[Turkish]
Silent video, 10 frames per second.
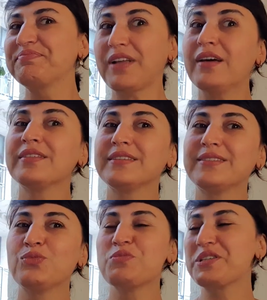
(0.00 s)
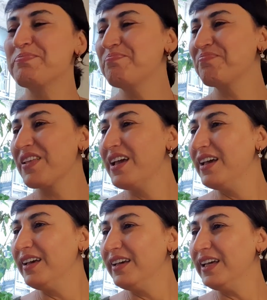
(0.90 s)
Anladın umarım.
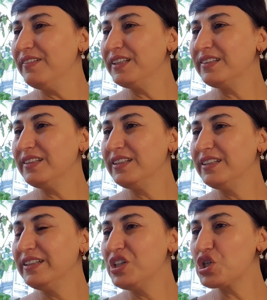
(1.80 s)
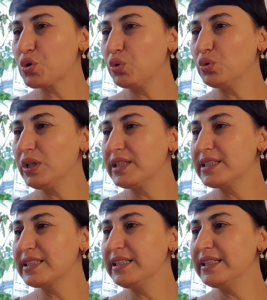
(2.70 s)
Evet e, iş
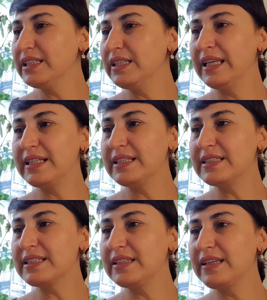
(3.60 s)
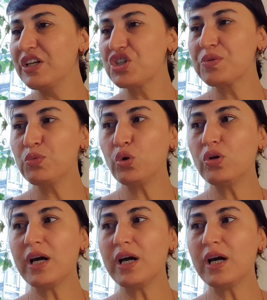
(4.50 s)
konularınızla ilgili yerinizde değişim yok.